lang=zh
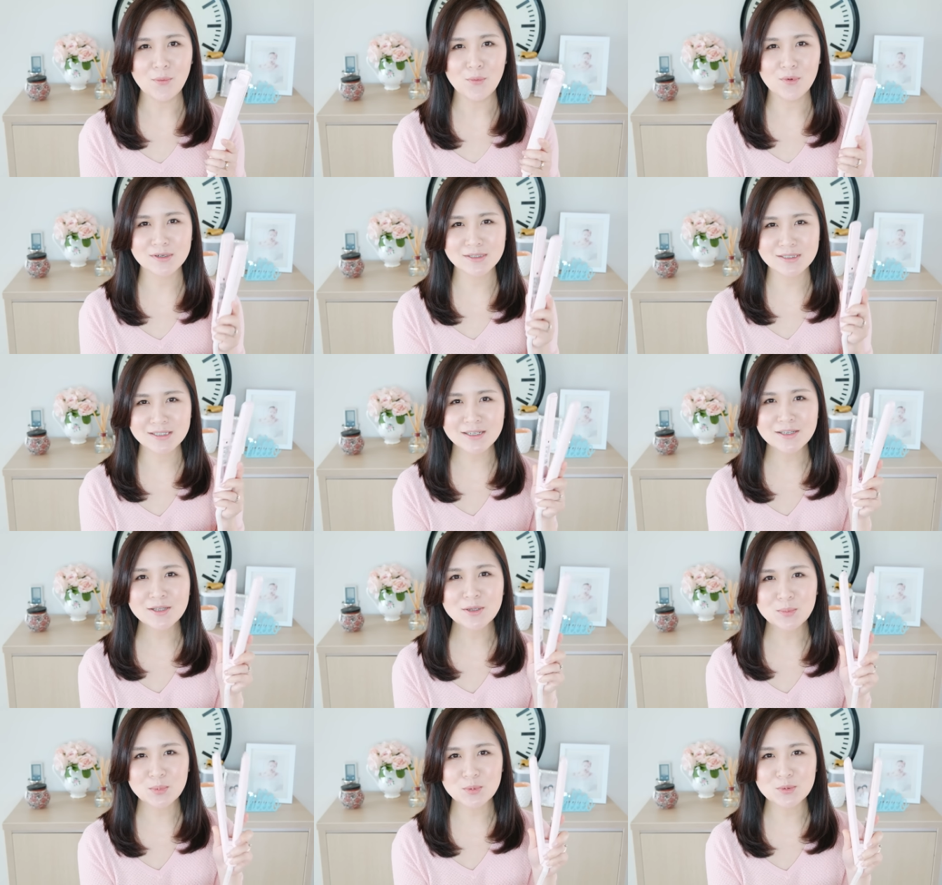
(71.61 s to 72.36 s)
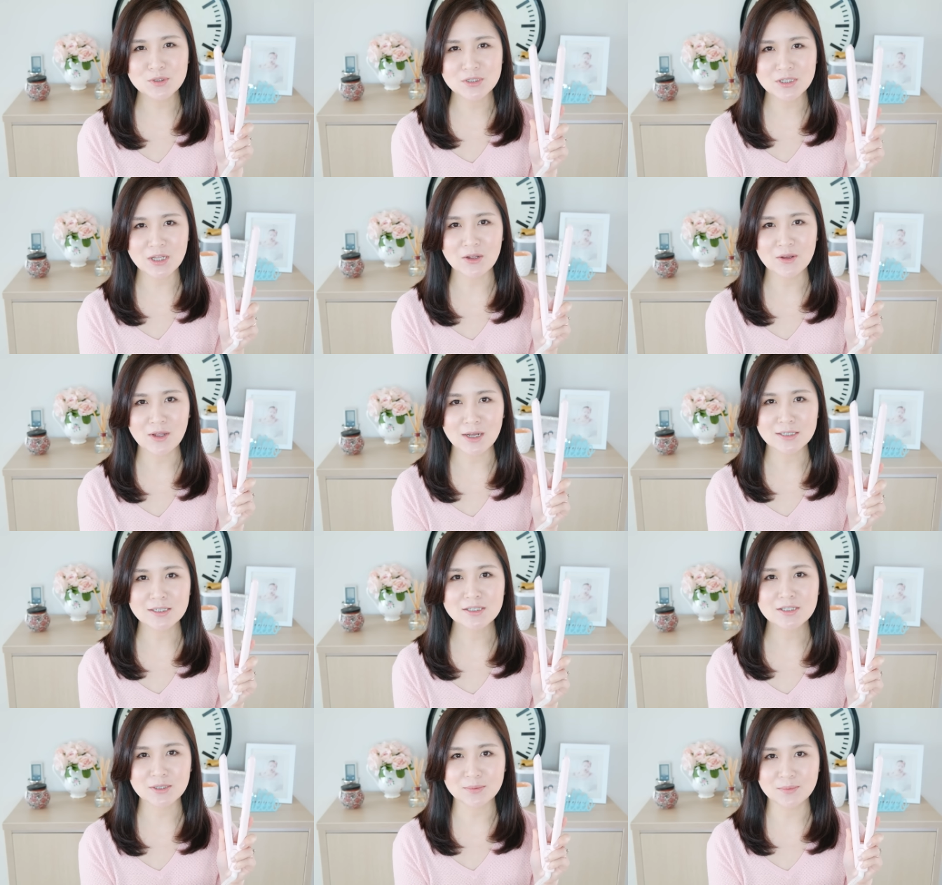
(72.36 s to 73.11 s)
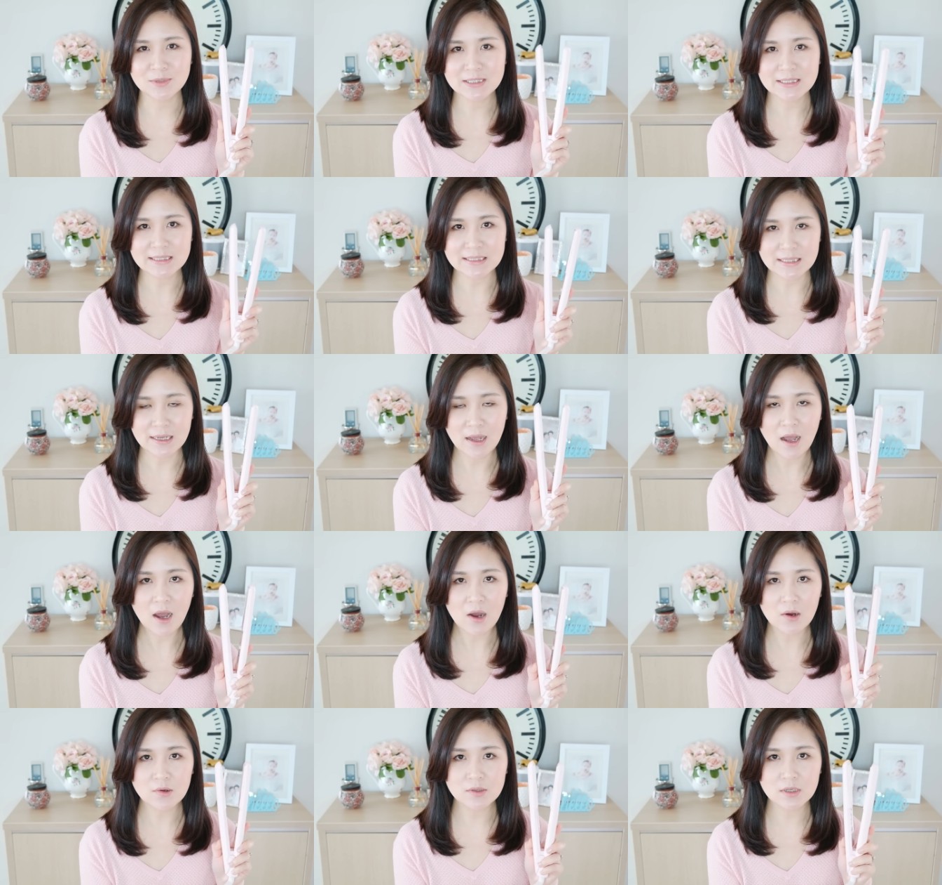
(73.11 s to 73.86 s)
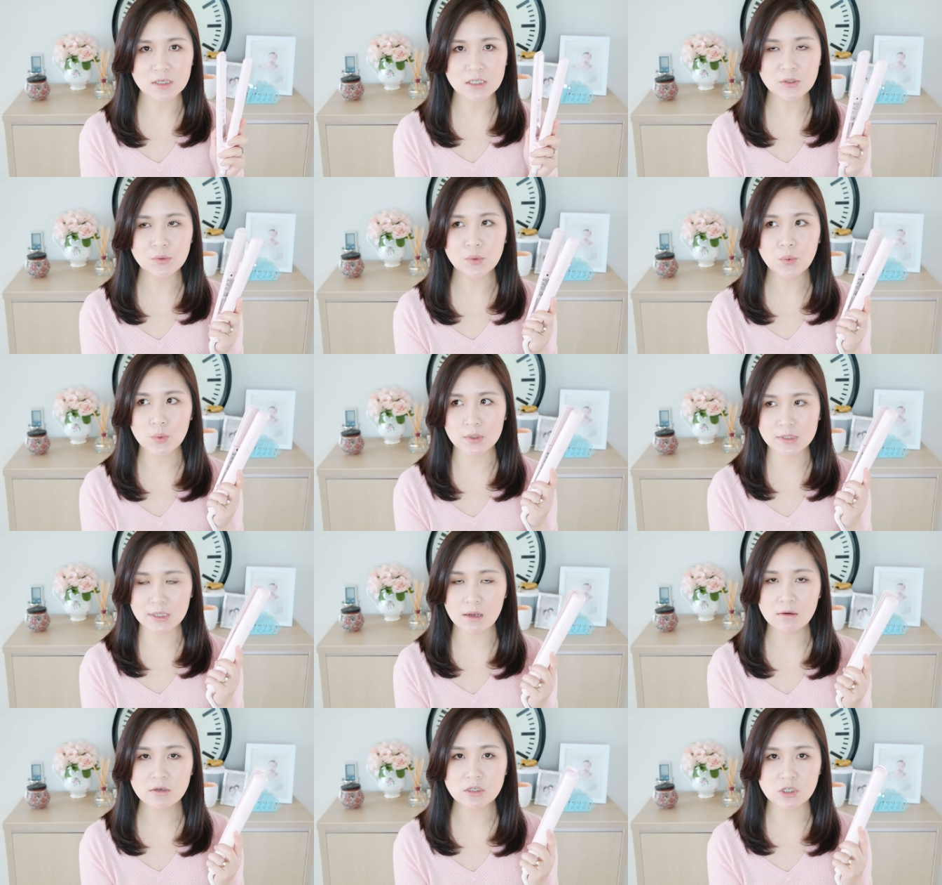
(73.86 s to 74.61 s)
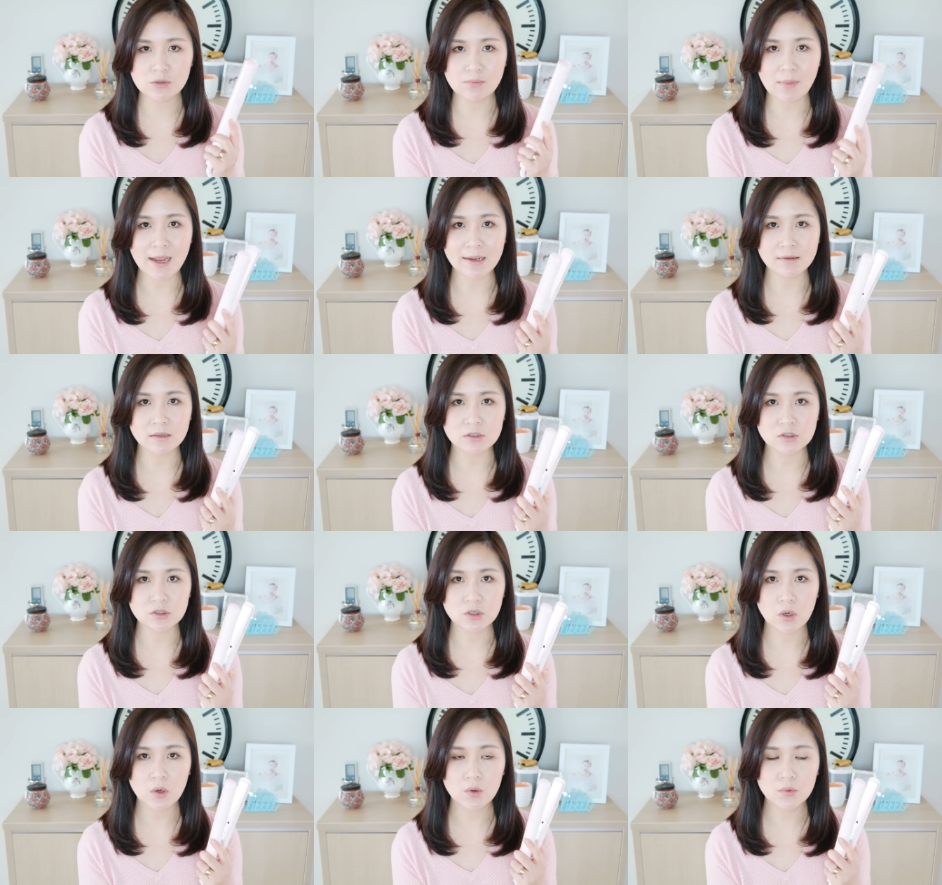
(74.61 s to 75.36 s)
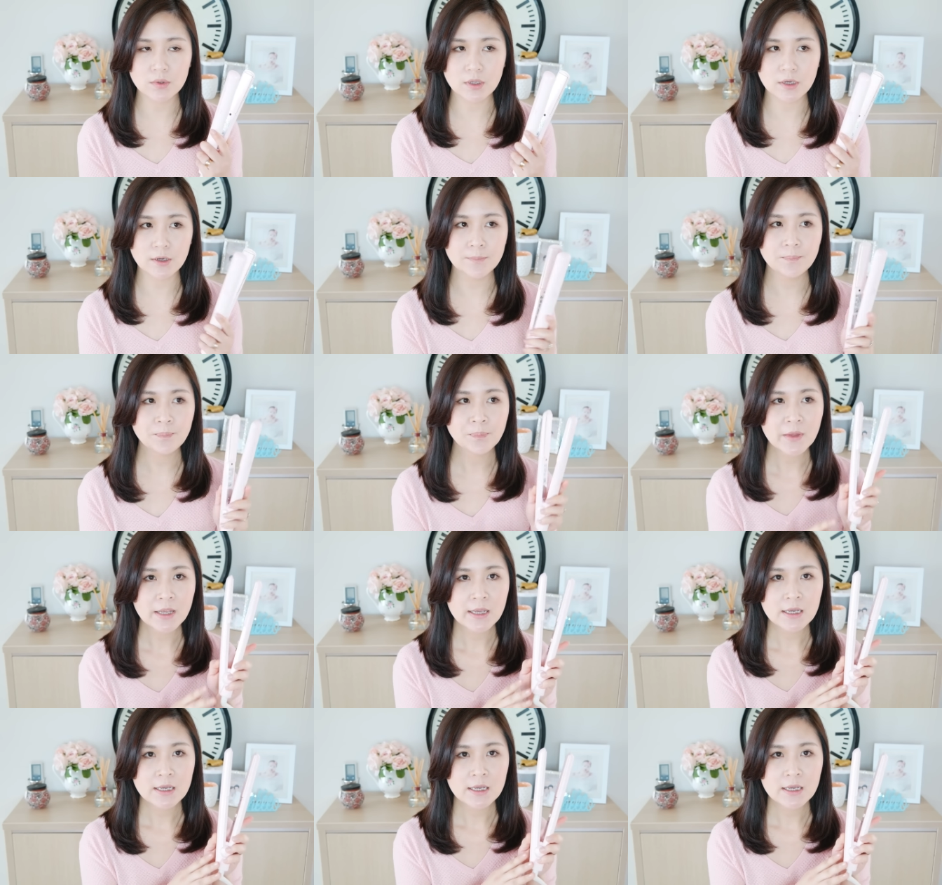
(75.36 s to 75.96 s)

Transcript: 我真的不知道它是什么型号的，因为我当时买的时候呢。